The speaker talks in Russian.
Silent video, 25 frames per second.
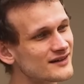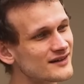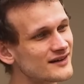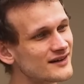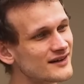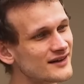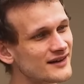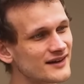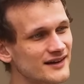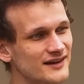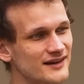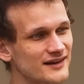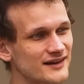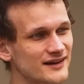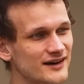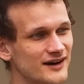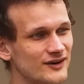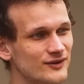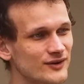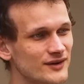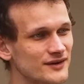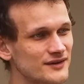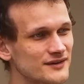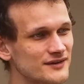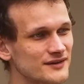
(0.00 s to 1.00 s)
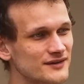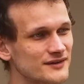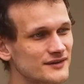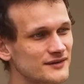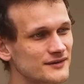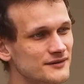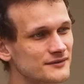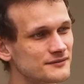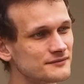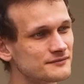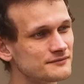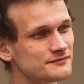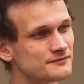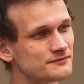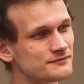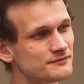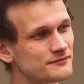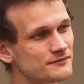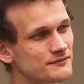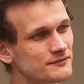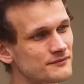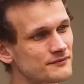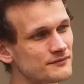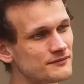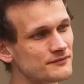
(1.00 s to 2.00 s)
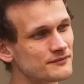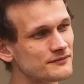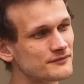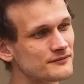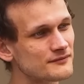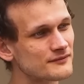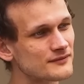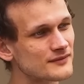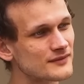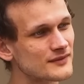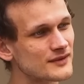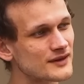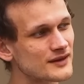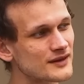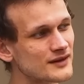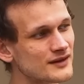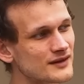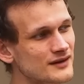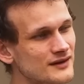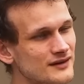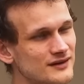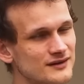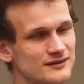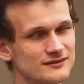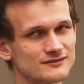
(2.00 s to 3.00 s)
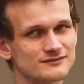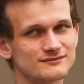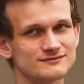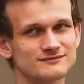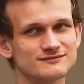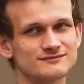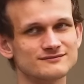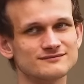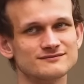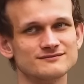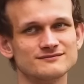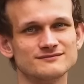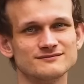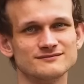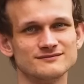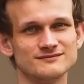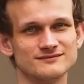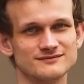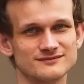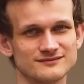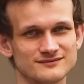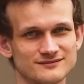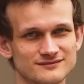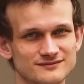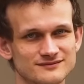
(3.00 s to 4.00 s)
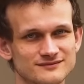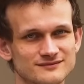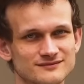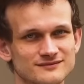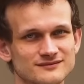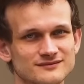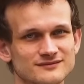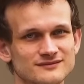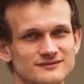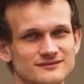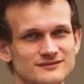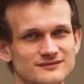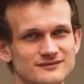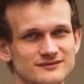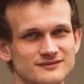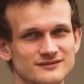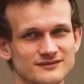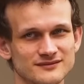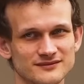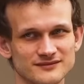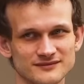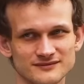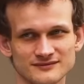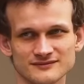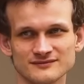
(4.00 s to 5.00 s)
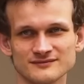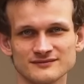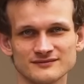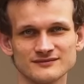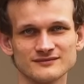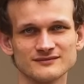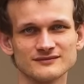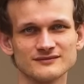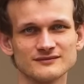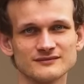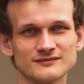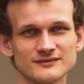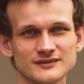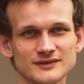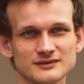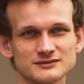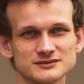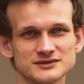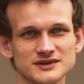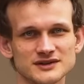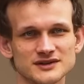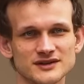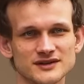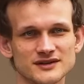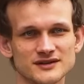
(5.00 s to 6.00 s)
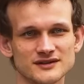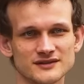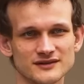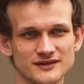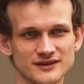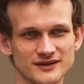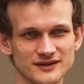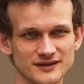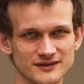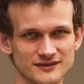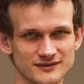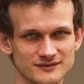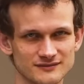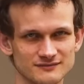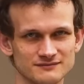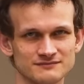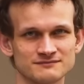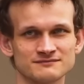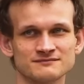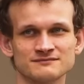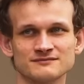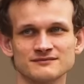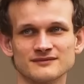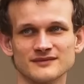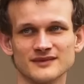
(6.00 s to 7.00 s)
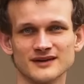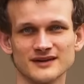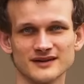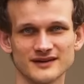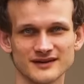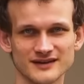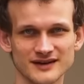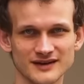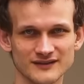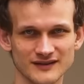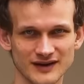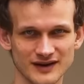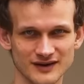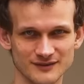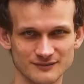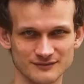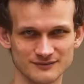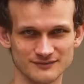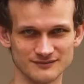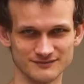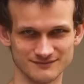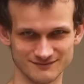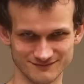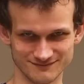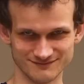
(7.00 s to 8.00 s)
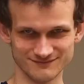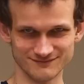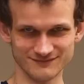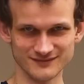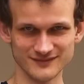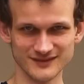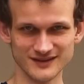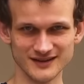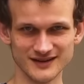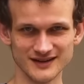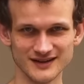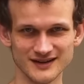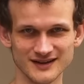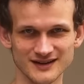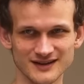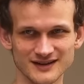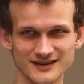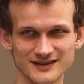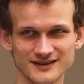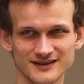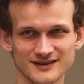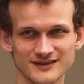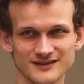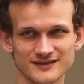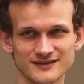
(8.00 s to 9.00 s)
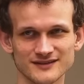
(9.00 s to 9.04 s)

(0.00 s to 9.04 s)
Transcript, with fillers: Да уж. Да, определенно эта нация любит поддать чайку. И даже больше, чем мы думаем. Да, я... Ага. Да.